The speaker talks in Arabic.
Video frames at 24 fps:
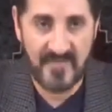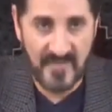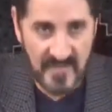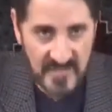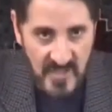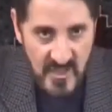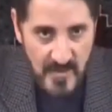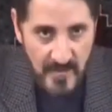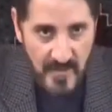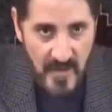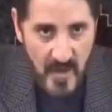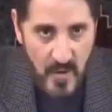
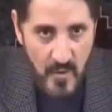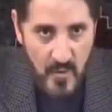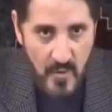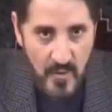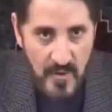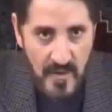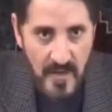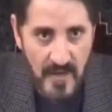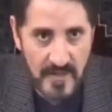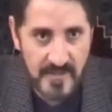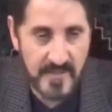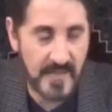فتجب له
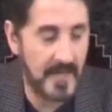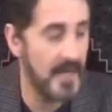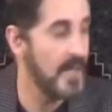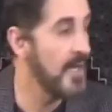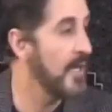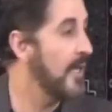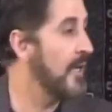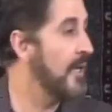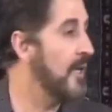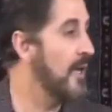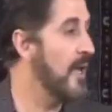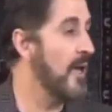الجنه
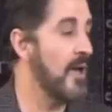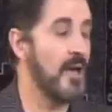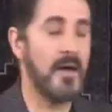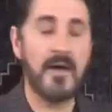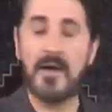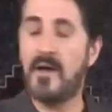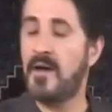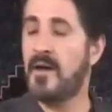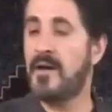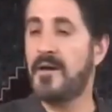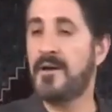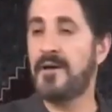
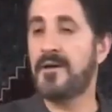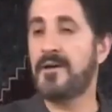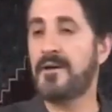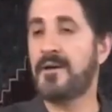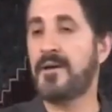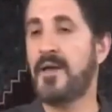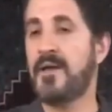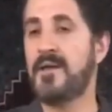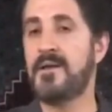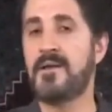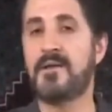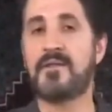الى
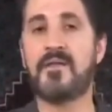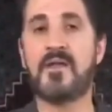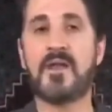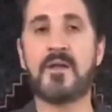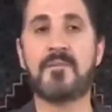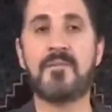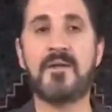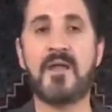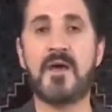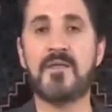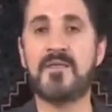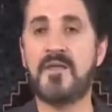غير
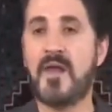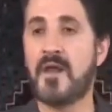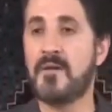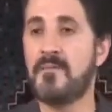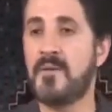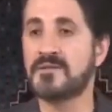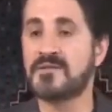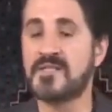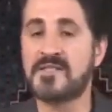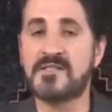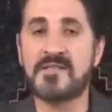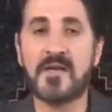ذلك من هذه
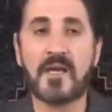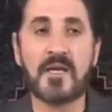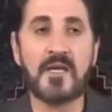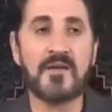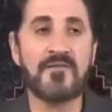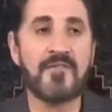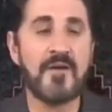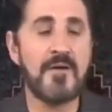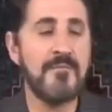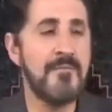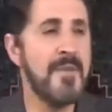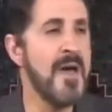الأنماط
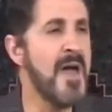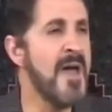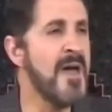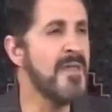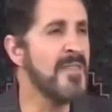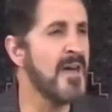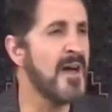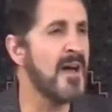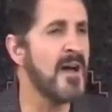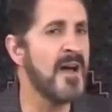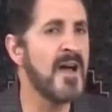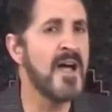السخيفة ما
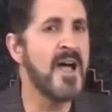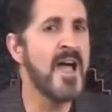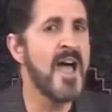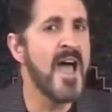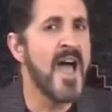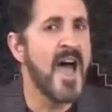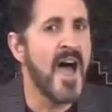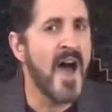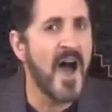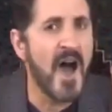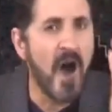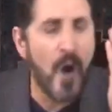هذا؟
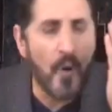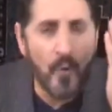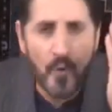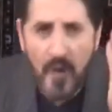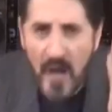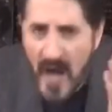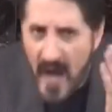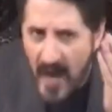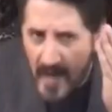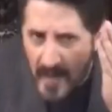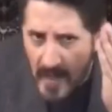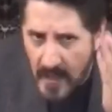
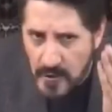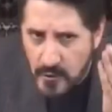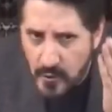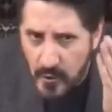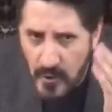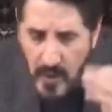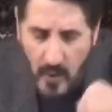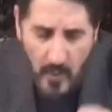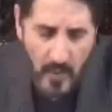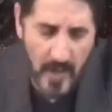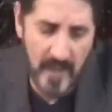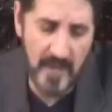هؤلاء
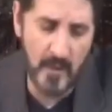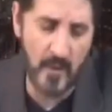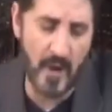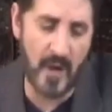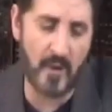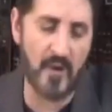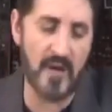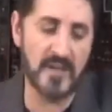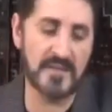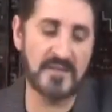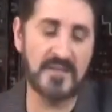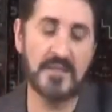أرادوا إخواني
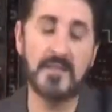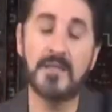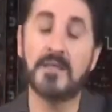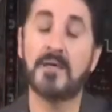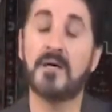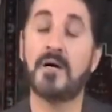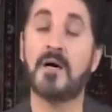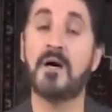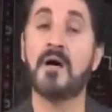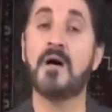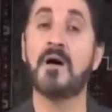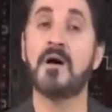وأخواتي
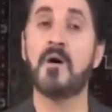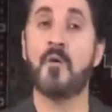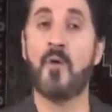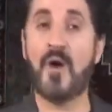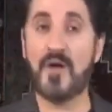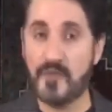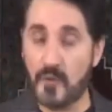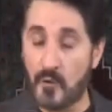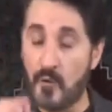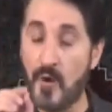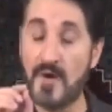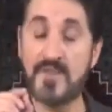أه؟
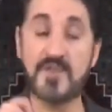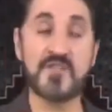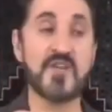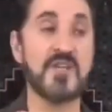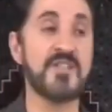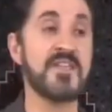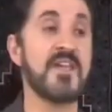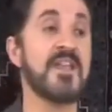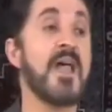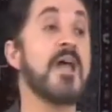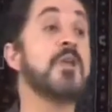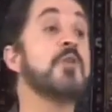واحذقوا هذا
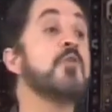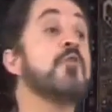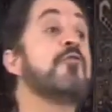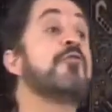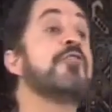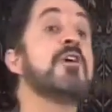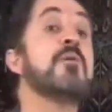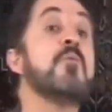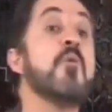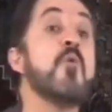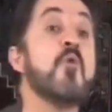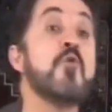جيدا أن
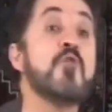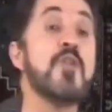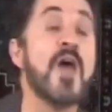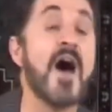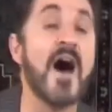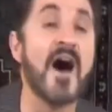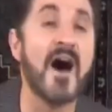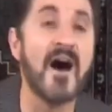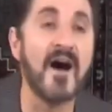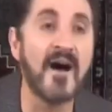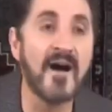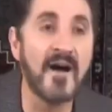
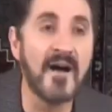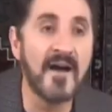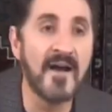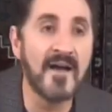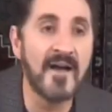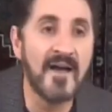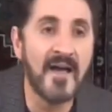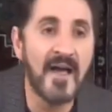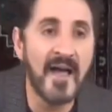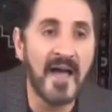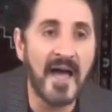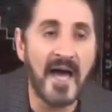يفهمونا
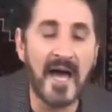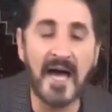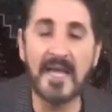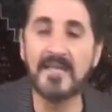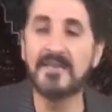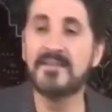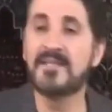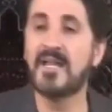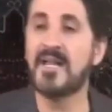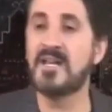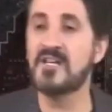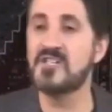
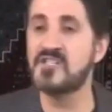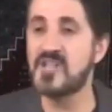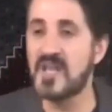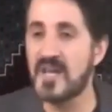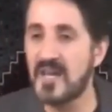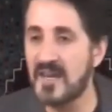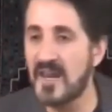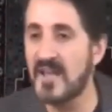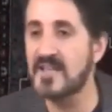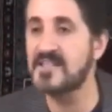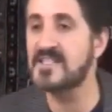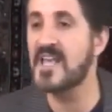أن
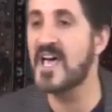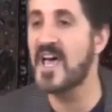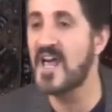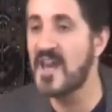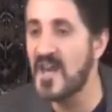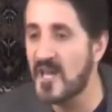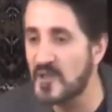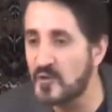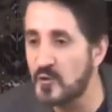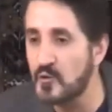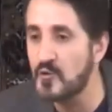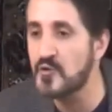الجنة
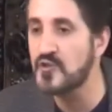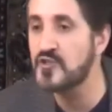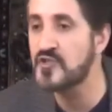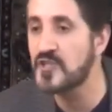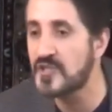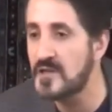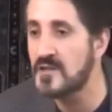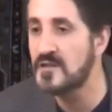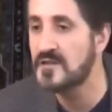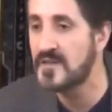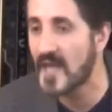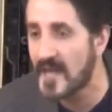سهلة
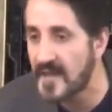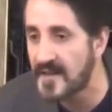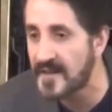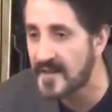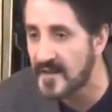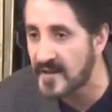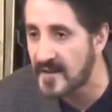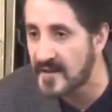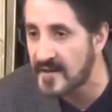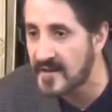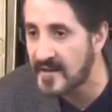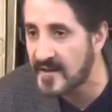
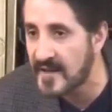جدا